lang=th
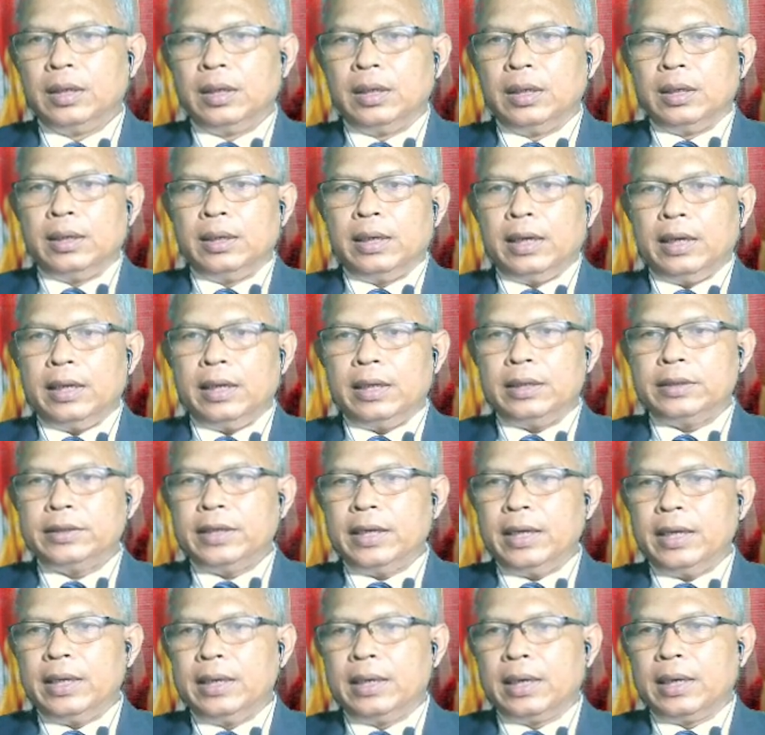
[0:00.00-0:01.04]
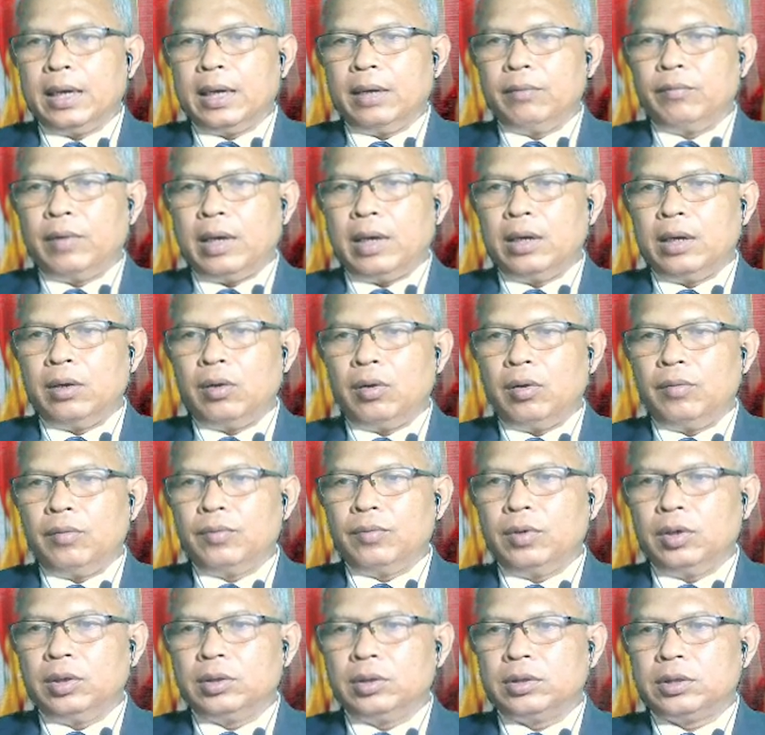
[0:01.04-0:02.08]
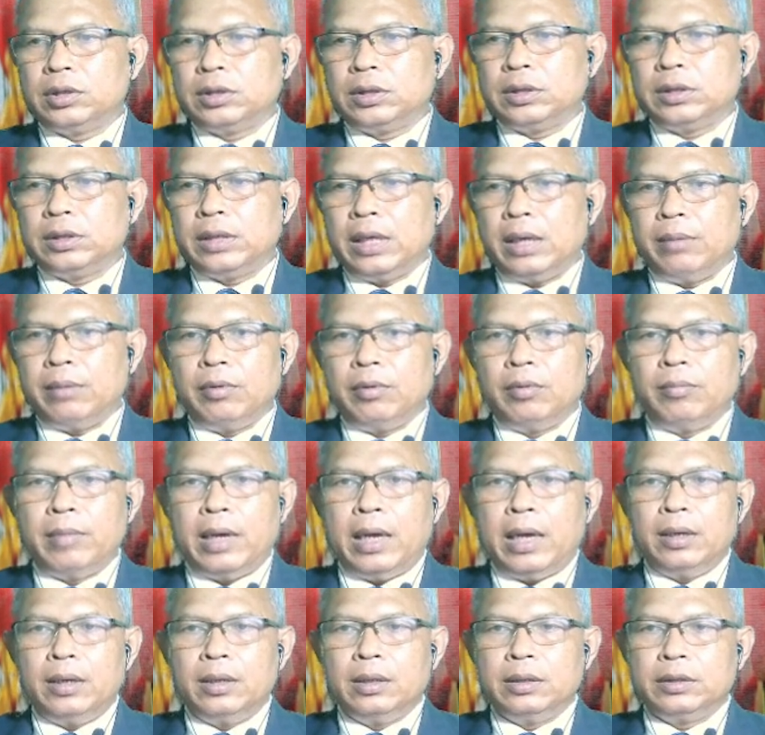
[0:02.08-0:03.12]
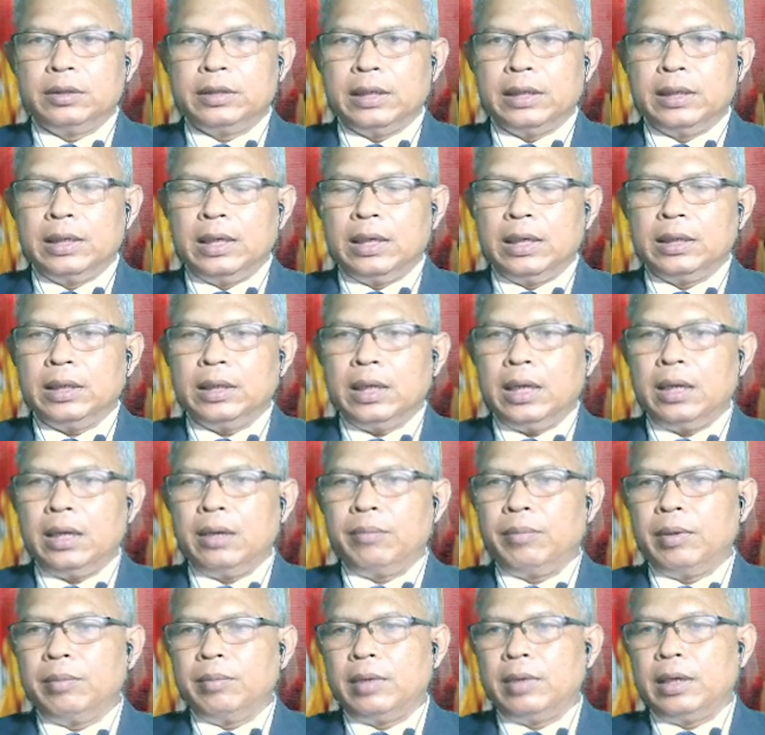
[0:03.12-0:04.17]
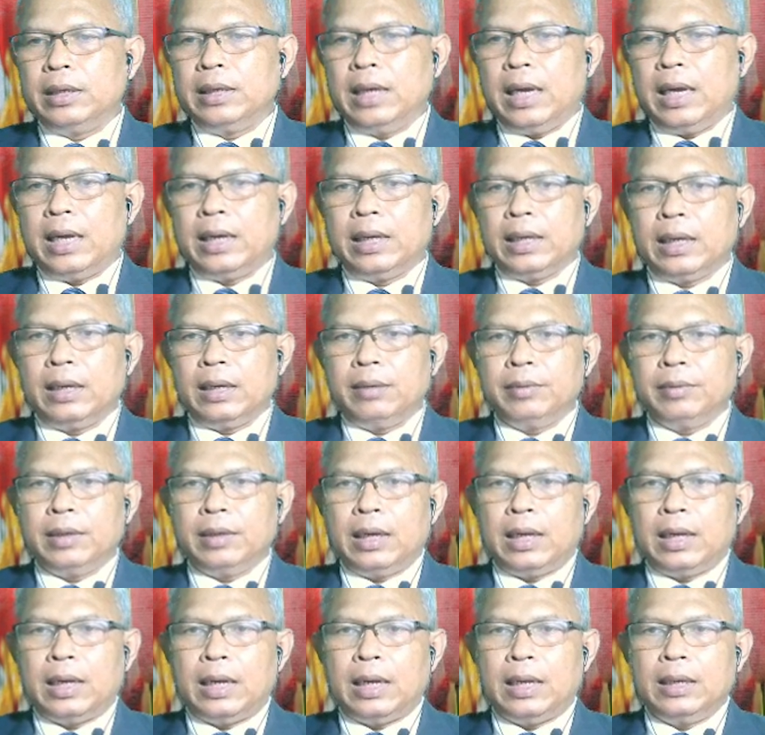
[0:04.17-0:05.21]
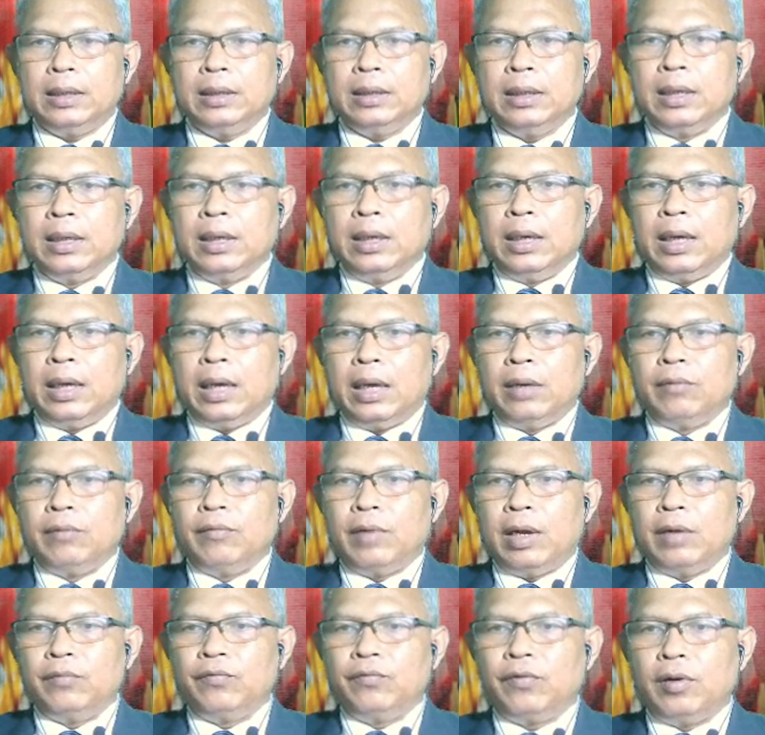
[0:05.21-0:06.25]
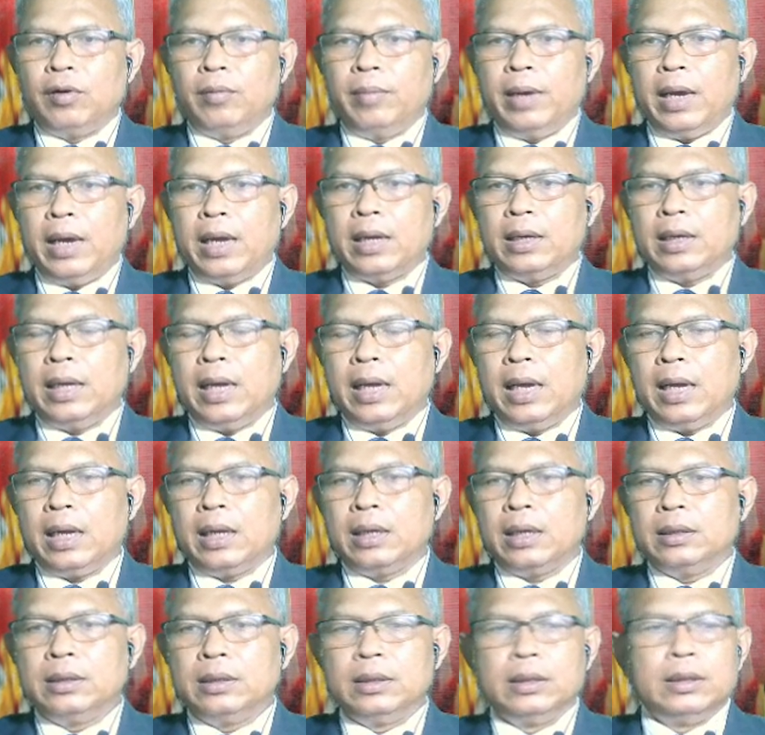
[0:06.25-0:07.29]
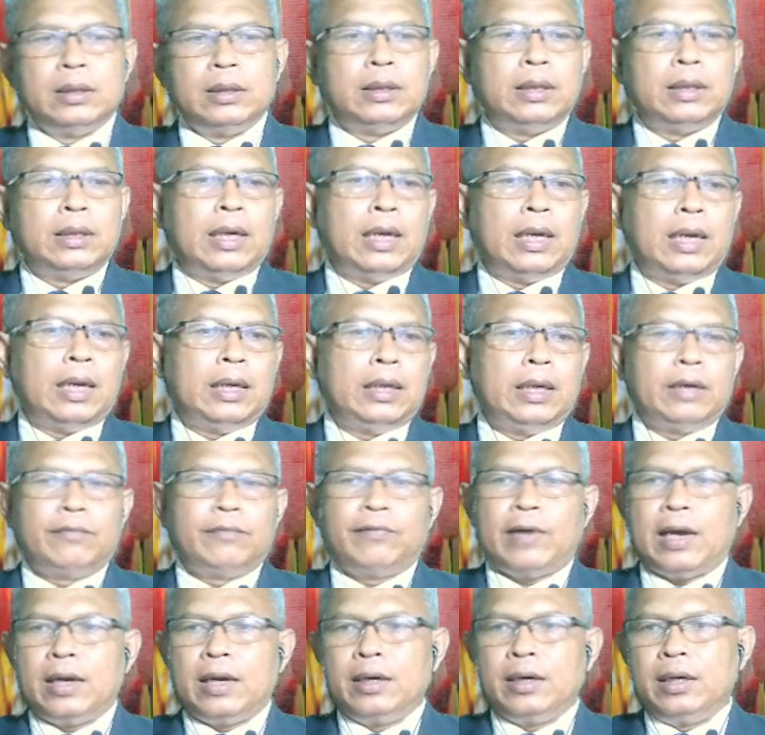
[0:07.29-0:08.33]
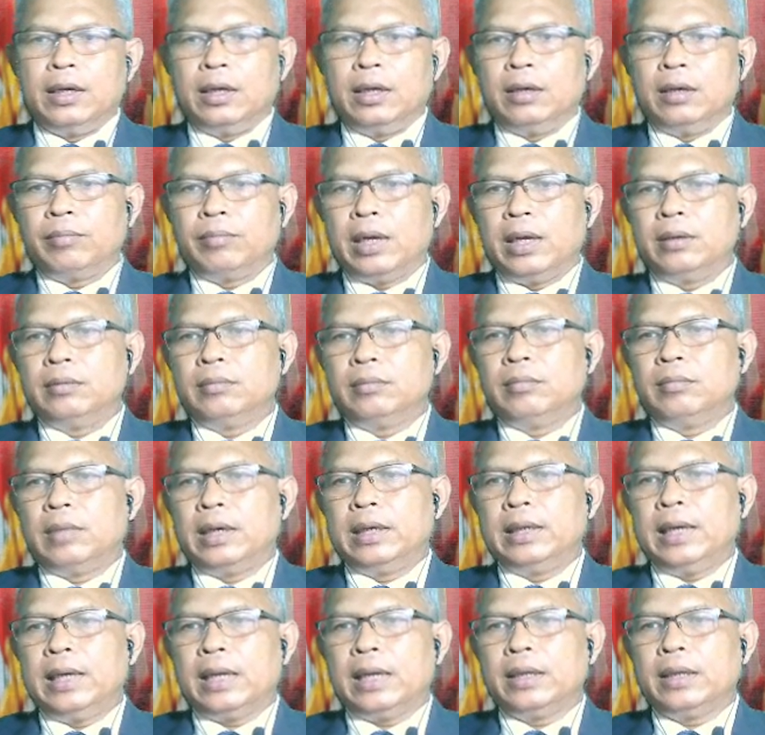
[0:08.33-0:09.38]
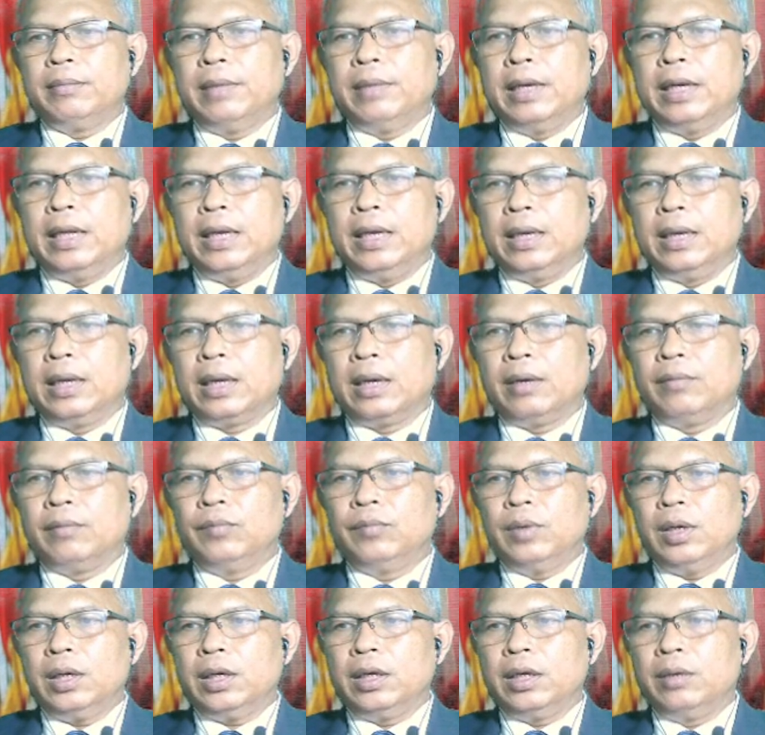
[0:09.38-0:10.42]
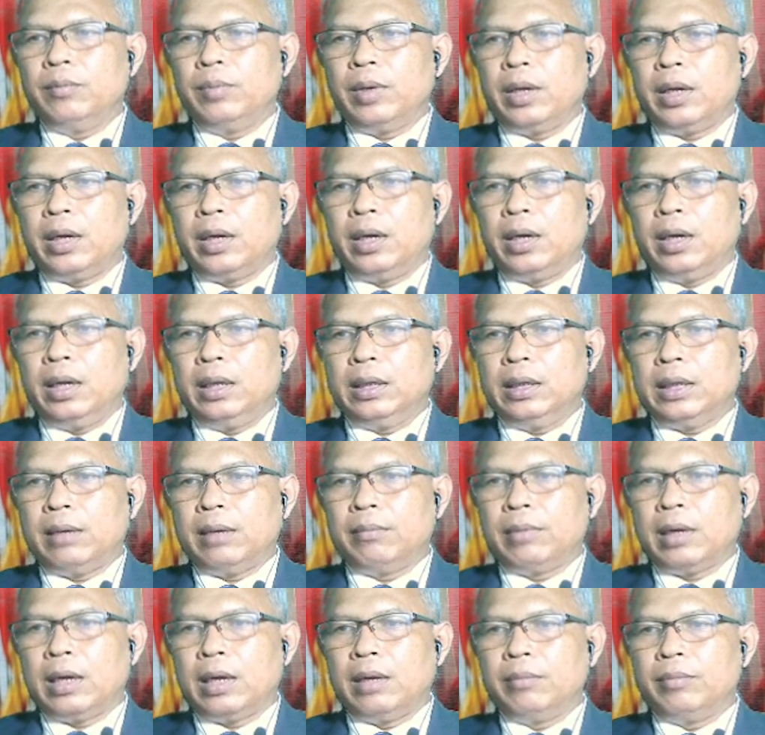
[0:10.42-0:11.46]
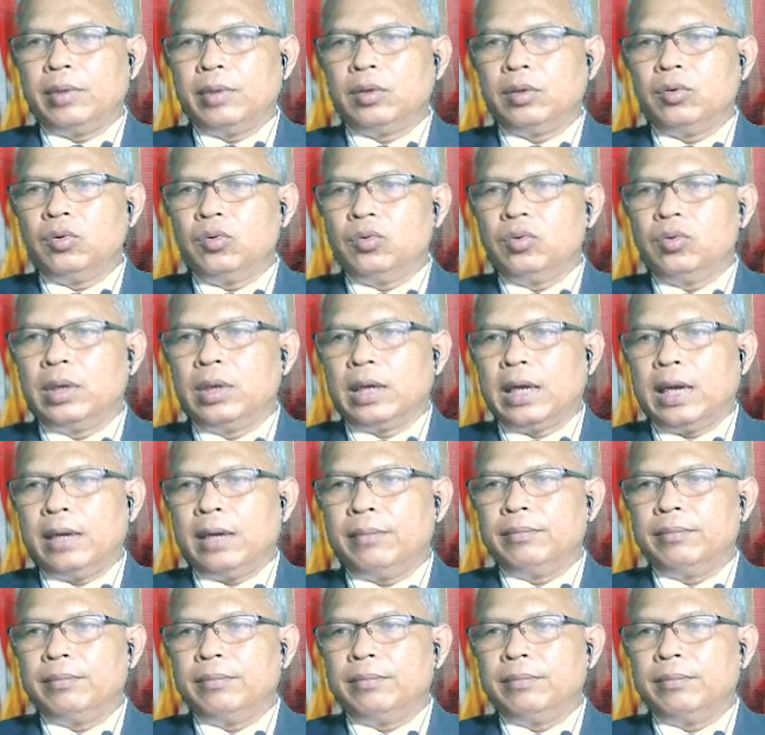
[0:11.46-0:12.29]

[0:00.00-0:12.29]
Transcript: That is เช่นนะครับ one of good table manner สิ่งหนึ่งที่เป็นมารยาทในการรับประทานอาหาร and one for bad และอีกฝั่งหนึ่งเป็นมารยาทที่ไม่ดีนะครับ work in pair ให้ทำการเป็นคู่นะครับ